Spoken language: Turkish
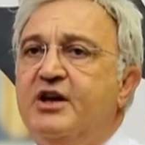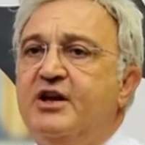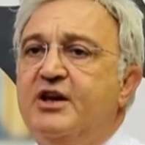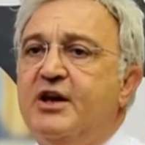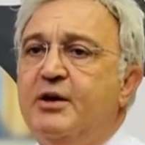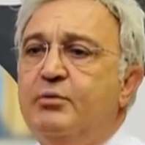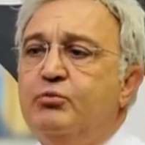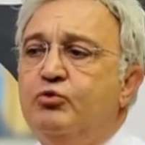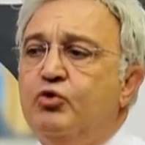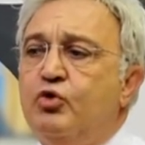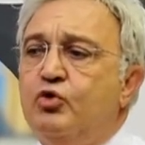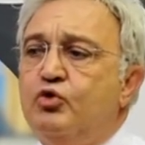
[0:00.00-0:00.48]

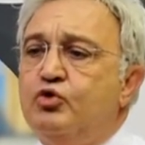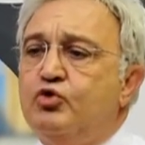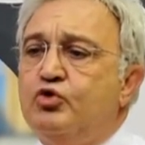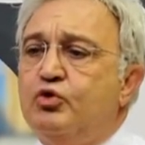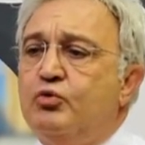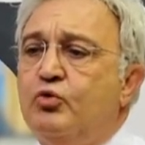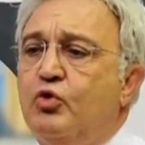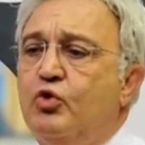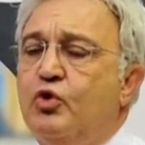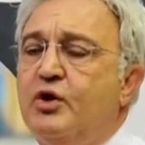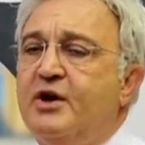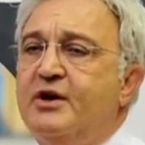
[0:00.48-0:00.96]
Yem
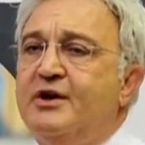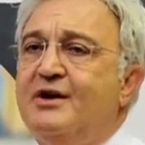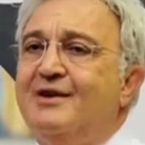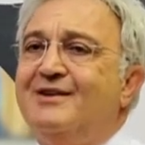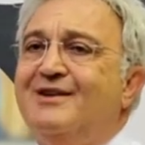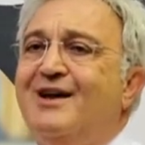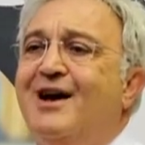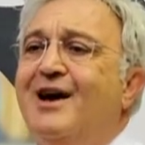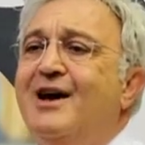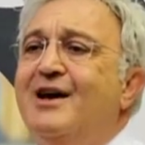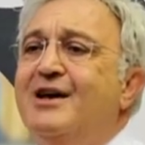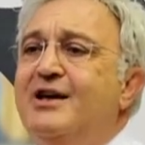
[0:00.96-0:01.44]
dönüşüm oranını
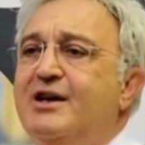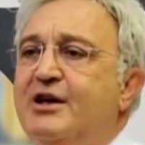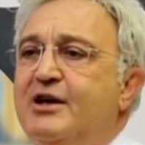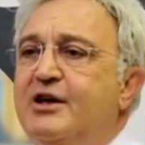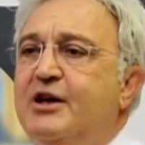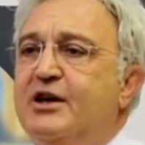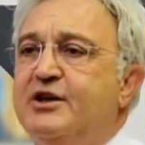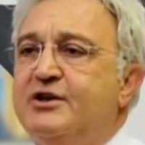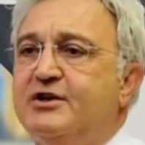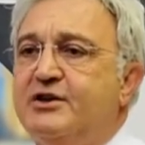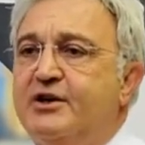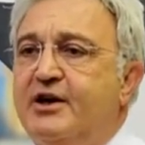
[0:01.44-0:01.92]
daha
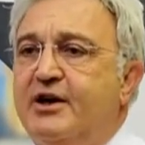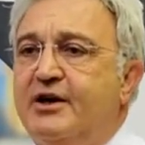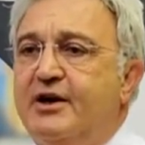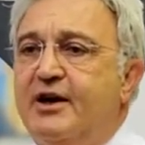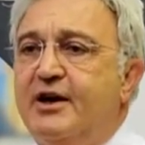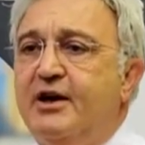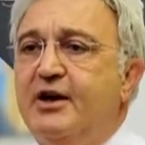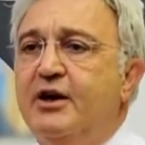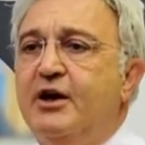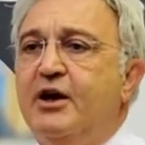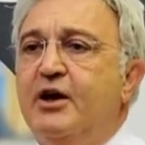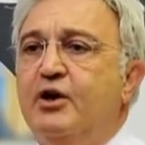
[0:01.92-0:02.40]

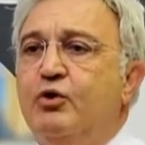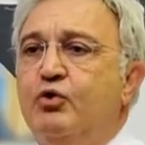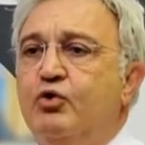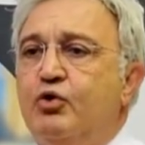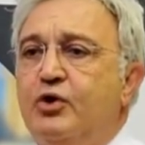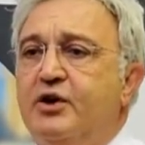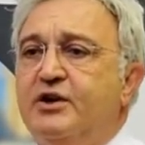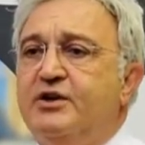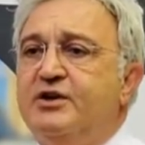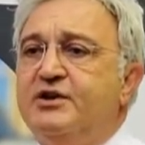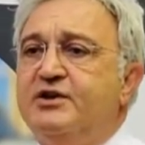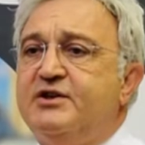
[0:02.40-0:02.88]
iyileştirerek
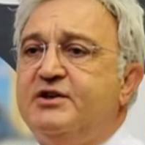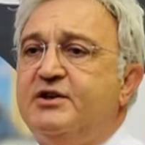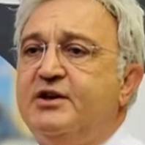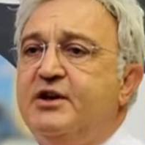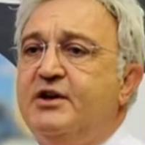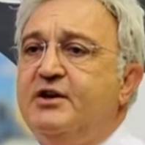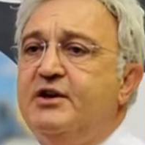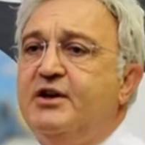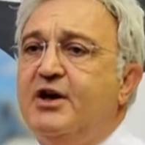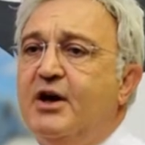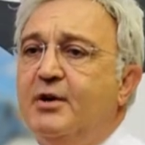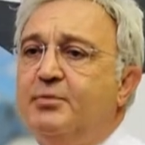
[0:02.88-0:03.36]

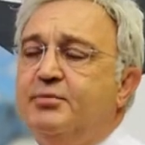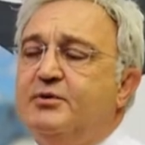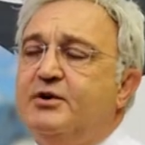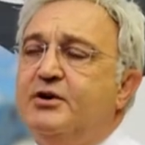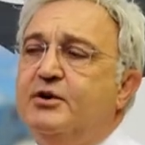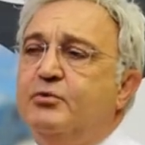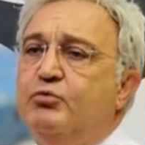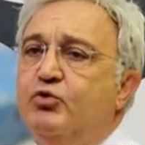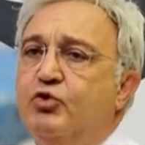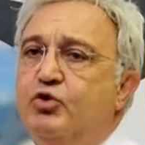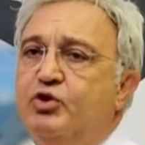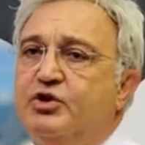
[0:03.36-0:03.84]
üreticinin
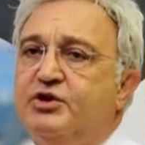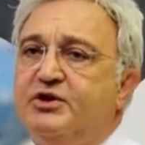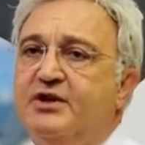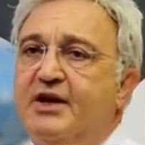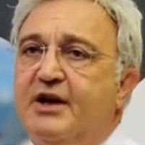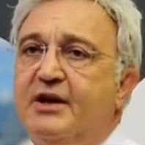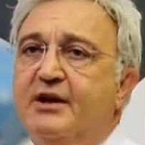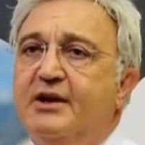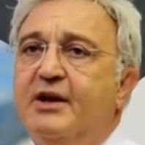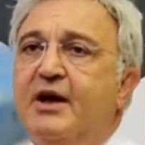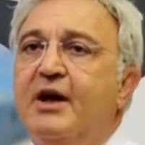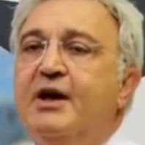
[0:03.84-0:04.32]
yaptığı bu
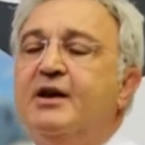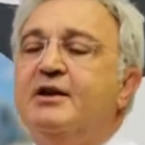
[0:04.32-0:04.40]
işten